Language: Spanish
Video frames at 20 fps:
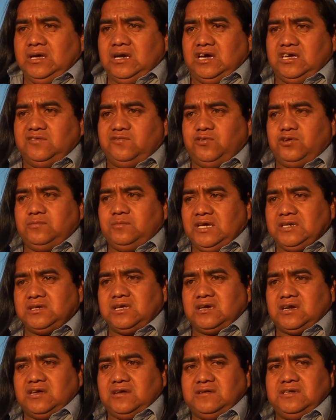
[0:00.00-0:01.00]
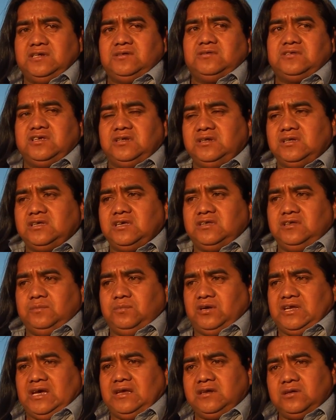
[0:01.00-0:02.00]
a informar, que Carabinero tiene que
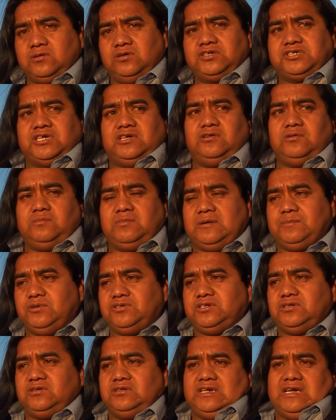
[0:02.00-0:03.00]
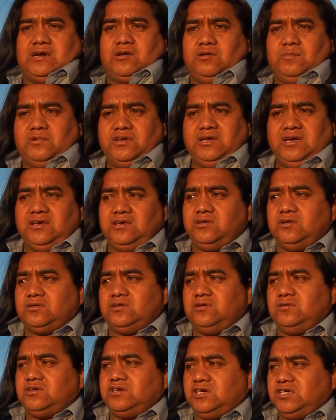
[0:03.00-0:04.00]
disparar en contra de los mapuches con las comunidades. Yo
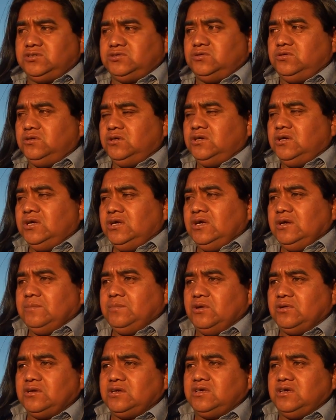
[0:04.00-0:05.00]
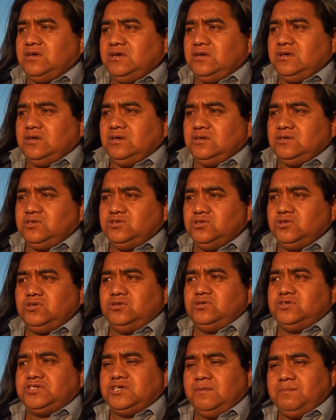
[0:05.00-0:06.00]
creo que eso, porque
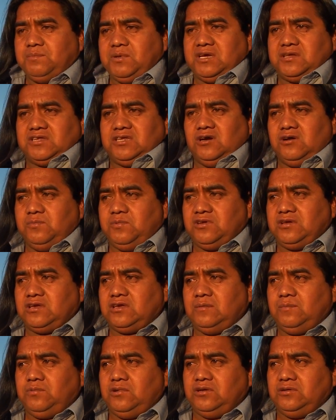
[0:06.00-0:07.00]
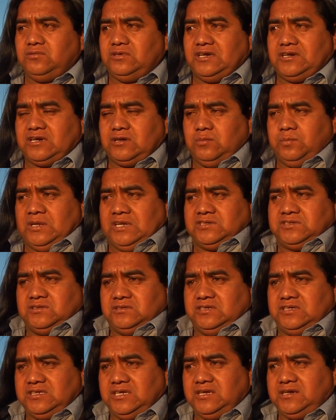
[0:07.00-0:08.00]
yo siempre he estado, por ejemplo, en una
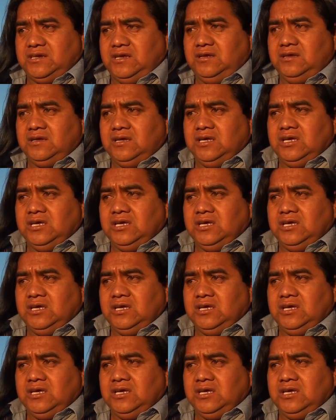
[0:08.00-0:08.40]
respiración de tierra.